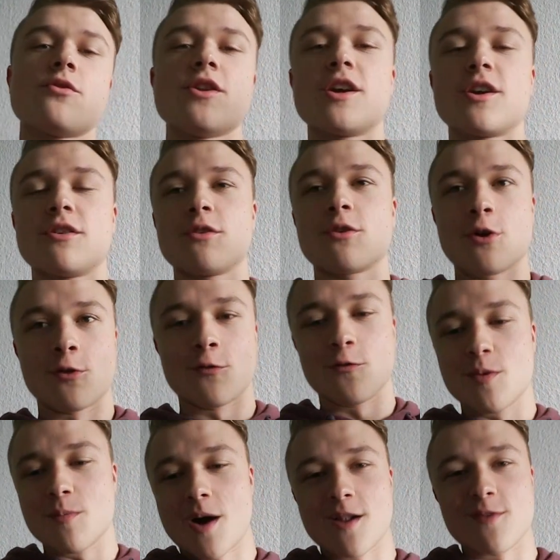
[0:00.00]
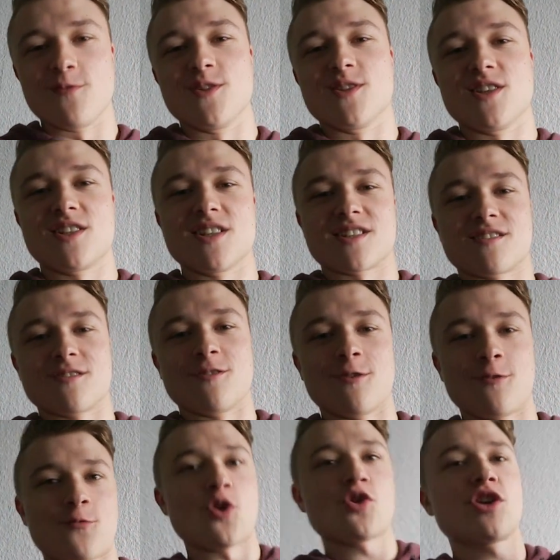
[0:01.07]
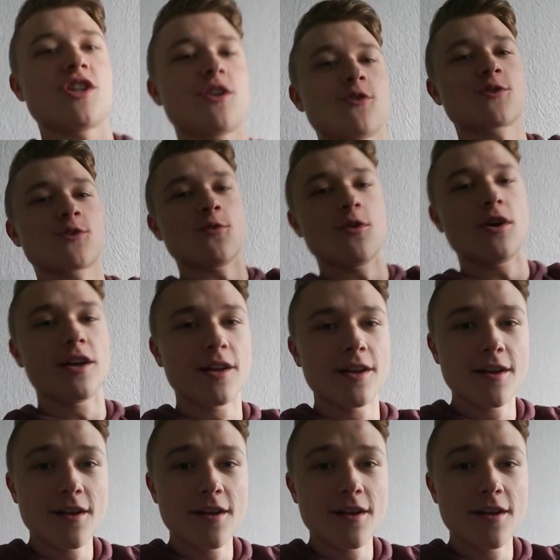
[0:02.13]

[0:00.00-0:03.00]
Und dann gucken wir mal, wie sich das äh, Wochenende noch so